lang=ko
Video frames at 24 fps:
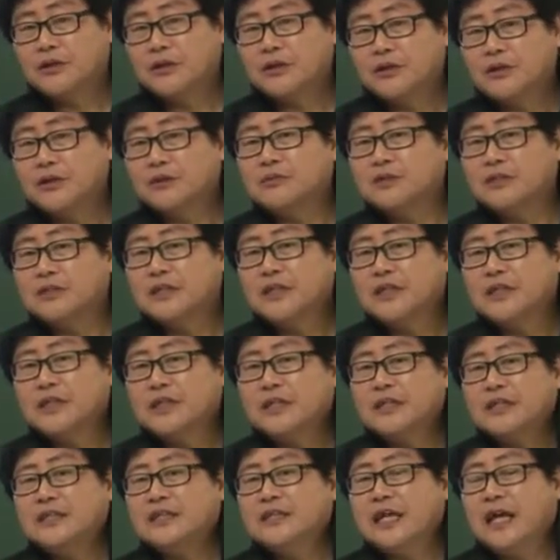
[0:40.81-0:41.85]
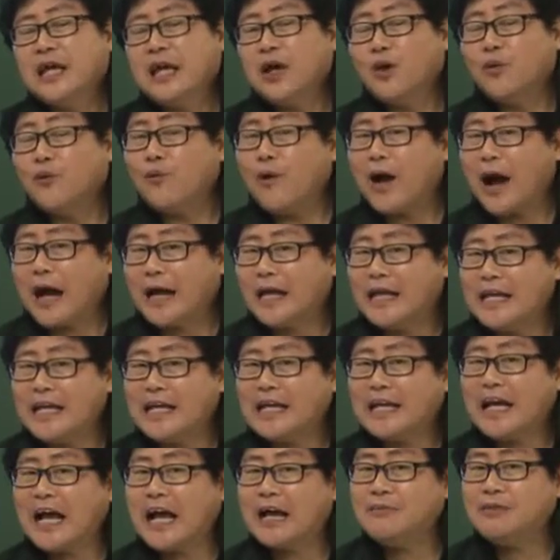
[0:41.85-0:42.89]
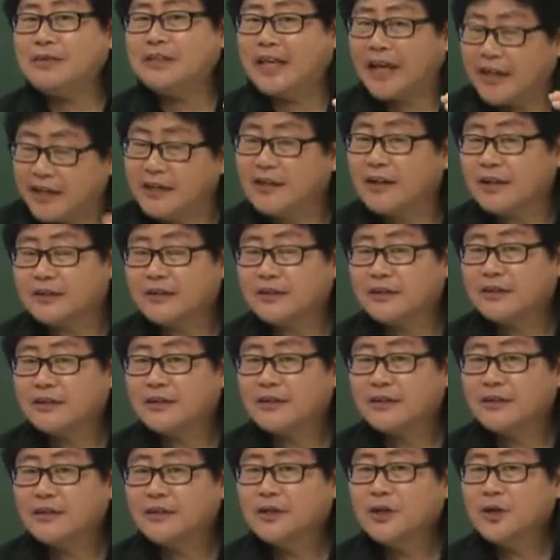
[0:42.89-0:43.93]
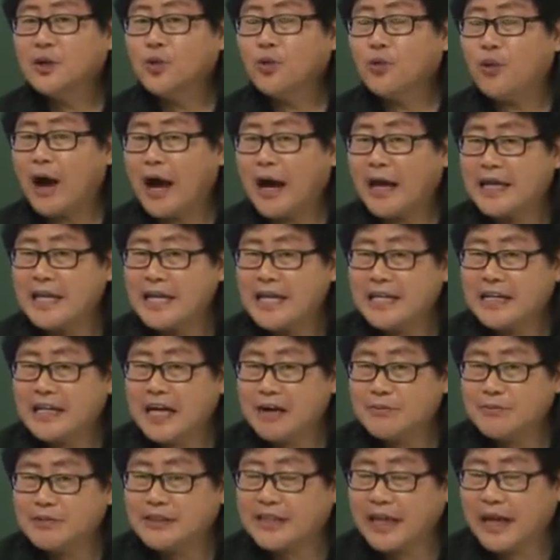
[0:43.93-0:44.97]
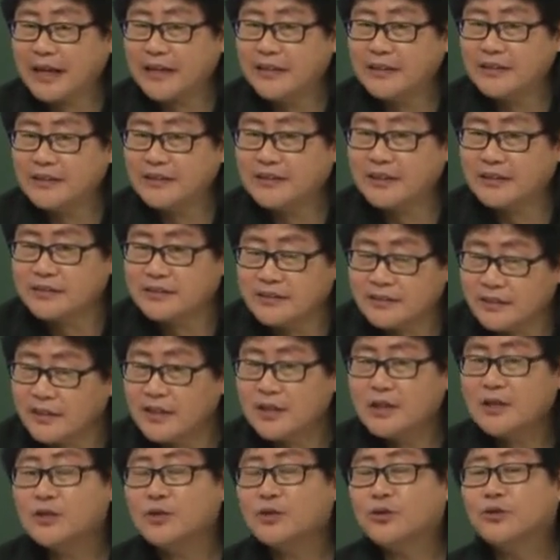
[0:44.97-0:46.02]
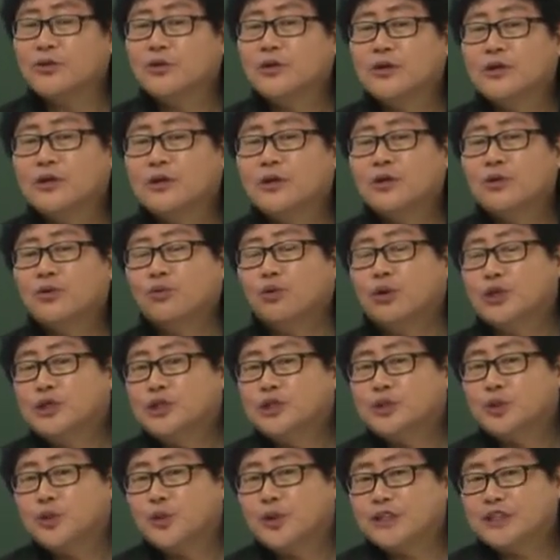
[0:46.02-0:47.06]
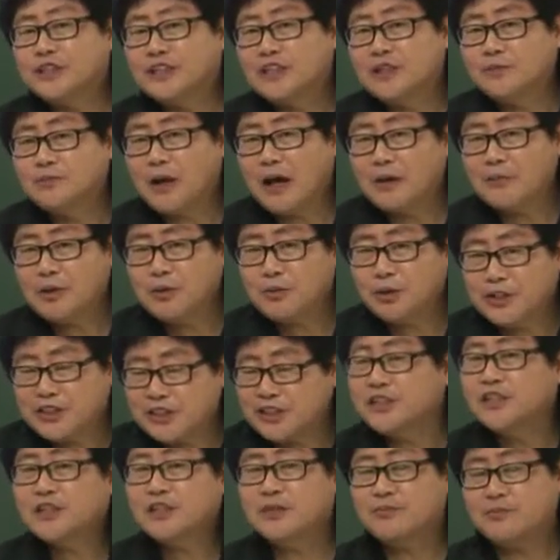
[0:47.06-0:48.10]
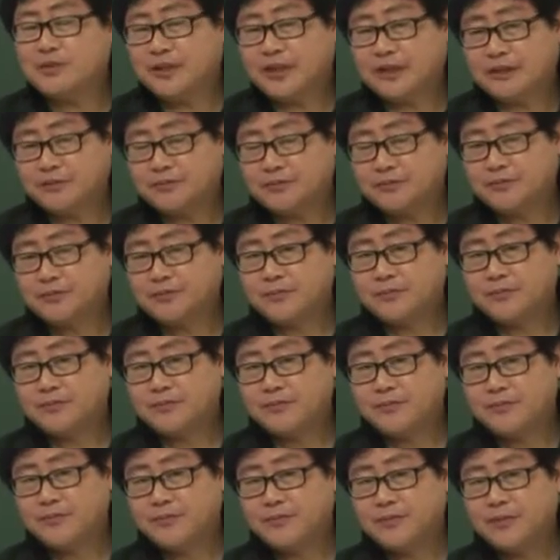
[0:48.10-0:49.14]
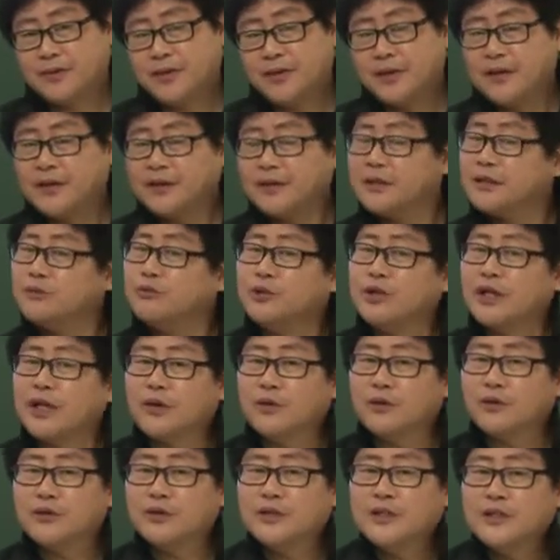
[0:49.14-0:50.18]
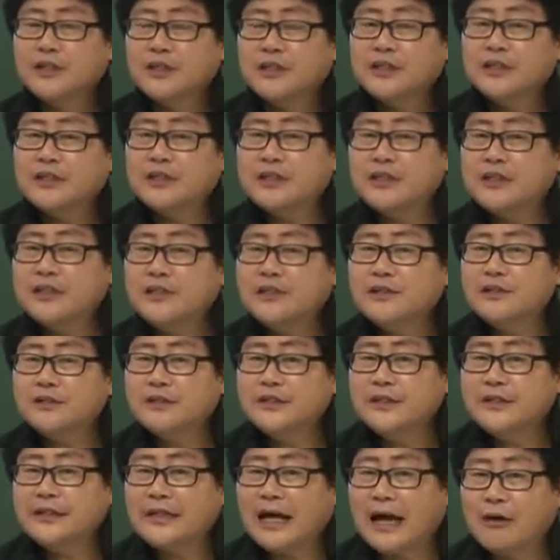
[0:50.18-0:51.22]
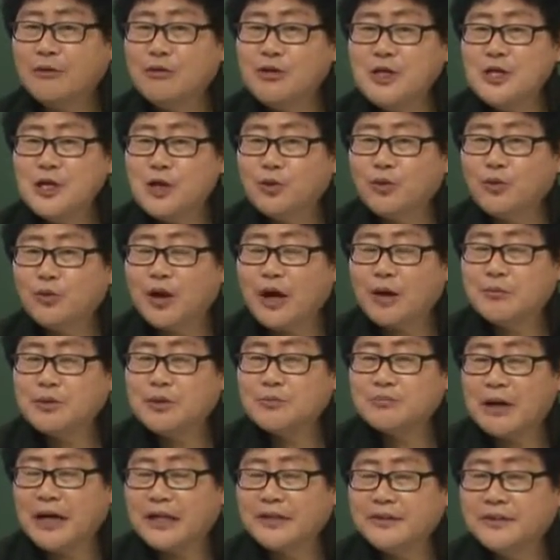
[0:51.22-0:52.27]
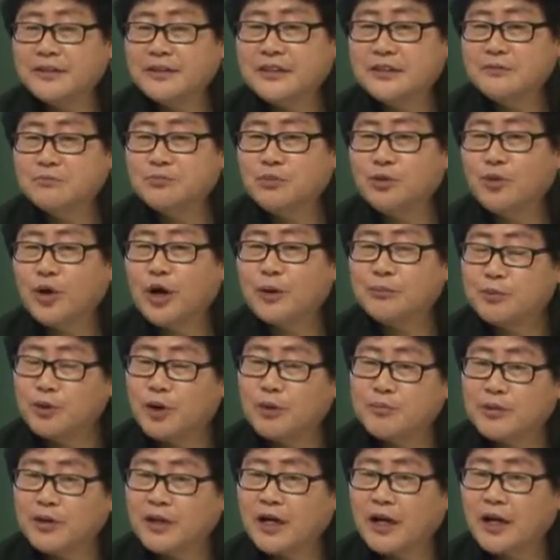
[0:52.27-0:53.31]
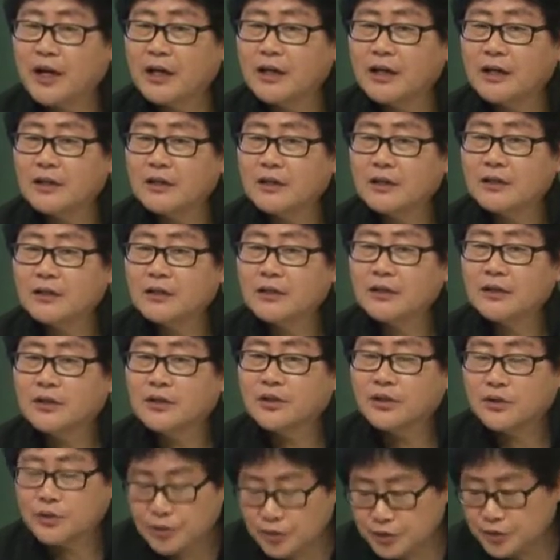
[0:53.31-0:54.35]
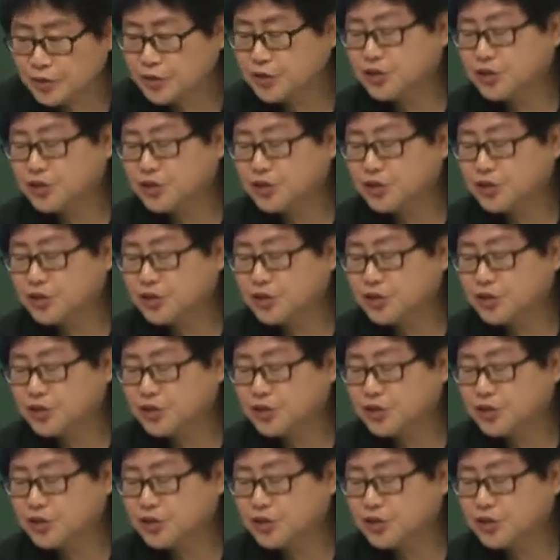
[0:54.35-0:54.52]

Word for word: 그러면 이제 y값이 되는 것, y값이 되는 것들을 원소는 집합이 치역입니다. 그럼 우리가요, 치역이 나오려고 하면 반드시 뭐가 필요합니까? 그렇죠.